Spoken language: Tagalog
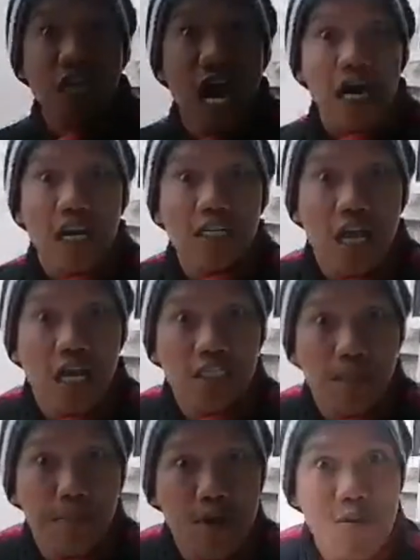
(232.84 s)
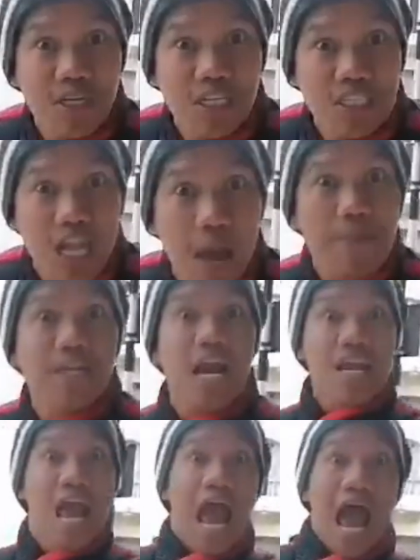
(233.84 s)
nyo tatantaran si Pinoy Princess Lover
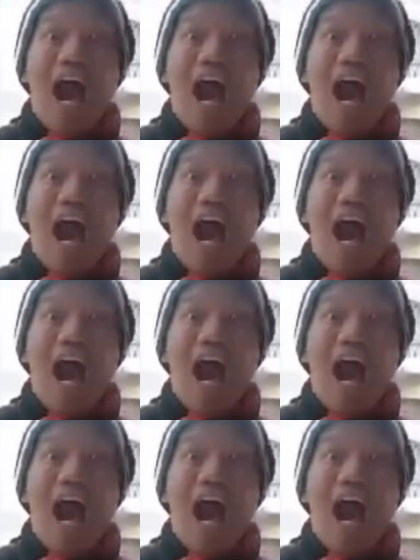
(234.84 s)
dahil